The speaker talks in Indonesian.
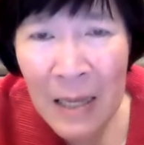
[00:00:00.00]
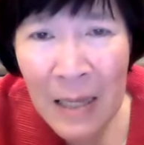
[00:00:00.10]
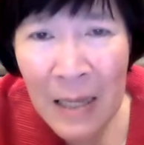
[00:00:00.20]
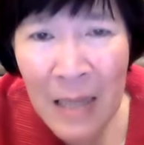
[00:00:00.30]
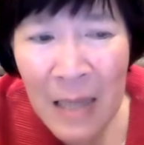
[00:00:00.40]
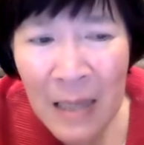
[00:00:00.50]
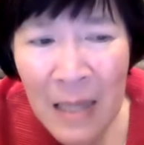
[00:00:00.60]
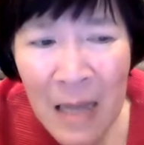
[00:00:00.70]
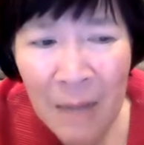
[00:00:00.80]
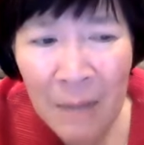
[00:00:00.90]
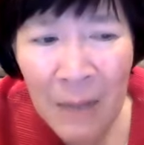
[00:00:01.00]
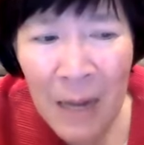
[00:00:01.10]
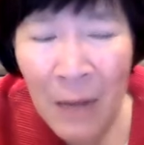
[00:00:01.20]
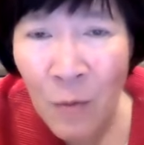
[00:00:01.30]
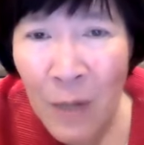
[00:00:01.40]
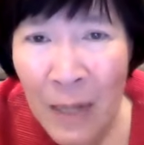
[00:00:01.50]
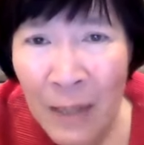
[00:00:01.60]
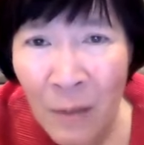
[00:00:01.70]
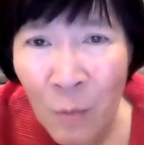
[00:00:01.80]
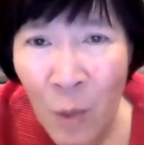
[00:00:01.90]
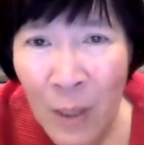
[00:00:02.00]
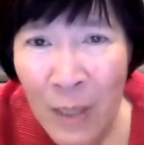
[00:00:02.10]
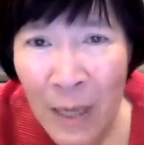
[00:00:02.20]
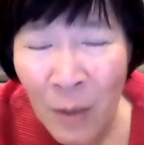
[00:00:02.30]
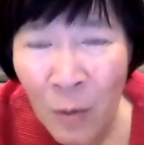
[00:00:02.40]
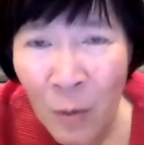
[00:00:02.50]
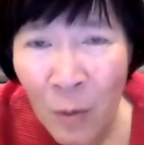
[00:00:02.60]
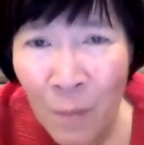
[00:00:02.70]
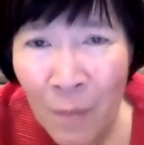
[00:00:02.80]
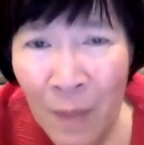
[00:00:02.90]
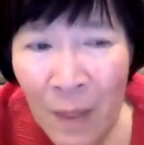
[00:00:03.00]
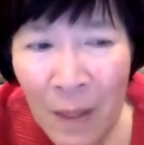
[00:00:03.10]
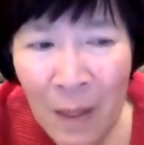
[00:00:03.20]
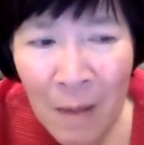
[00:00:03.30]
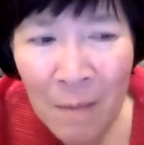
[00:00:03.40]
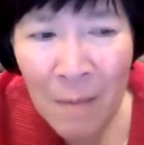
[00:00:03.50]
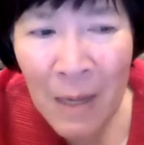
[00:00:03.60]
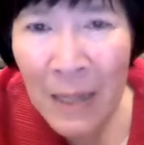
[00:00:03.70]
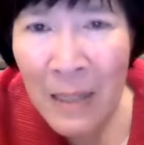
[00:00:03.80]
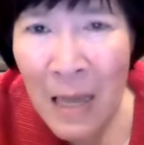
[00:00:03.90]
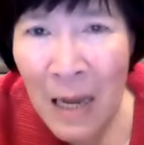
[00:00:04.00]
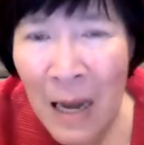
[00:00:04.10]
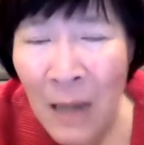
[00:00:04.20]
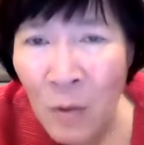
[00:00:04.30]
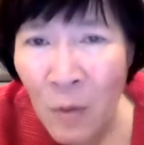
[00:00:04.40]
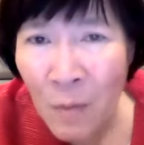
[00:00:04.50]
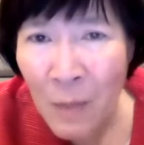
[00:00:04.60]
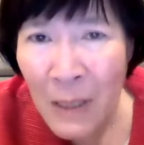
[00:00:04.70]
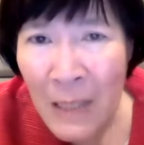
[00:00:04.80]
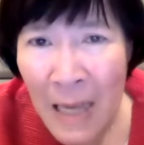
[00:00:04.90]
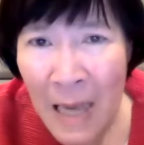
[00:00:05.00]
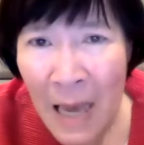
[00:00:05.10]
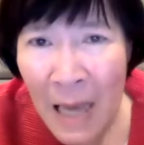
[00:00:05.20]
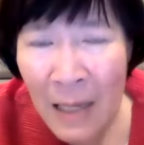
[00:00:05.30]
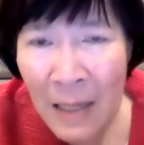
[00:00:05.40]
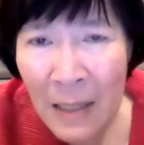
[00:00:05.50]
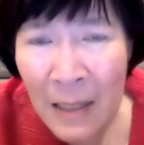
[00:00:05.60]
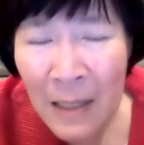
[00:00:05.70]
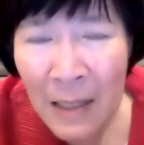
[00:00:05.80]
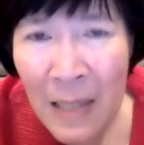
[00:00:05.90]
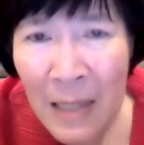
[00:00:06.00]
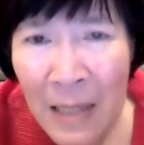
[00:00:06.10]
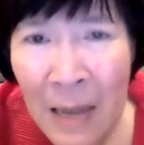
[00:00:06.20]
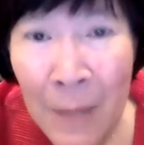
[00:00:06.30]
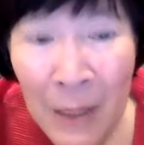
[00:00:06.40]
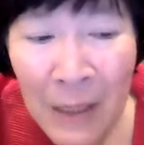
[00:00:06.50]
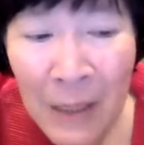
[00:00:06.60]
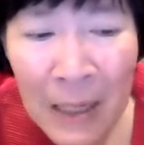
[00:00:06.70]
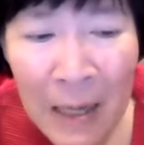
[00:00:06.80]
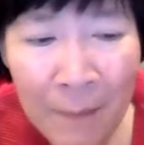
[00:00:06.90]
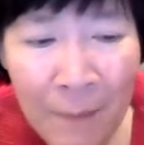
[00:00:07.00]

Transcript: dia tidak meragukan semuanya itu, malah dia langsung percaya dan ngambil sikap